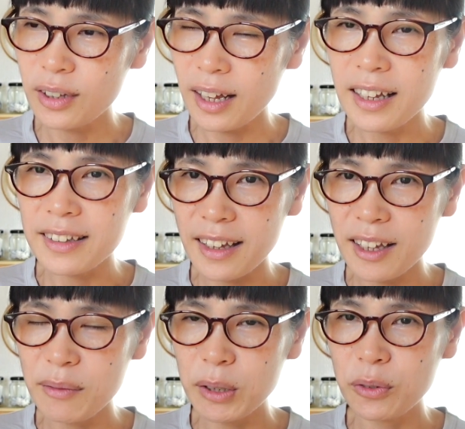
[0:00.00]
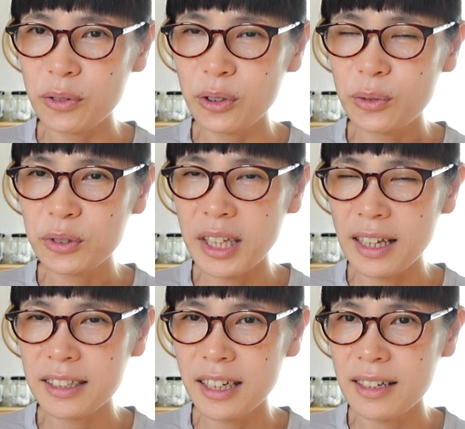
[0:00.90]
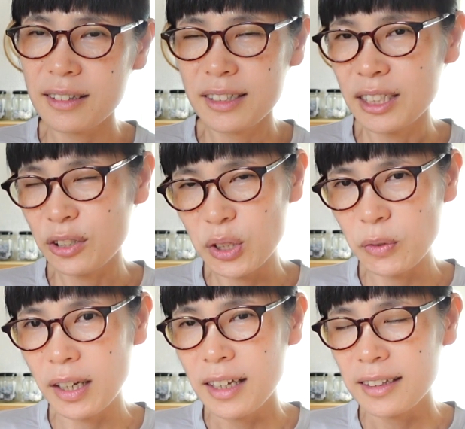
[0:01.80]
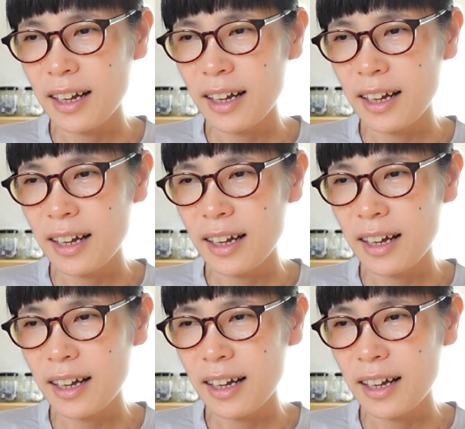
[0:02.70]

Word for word: 高いねあの洋服でチャレンジするのは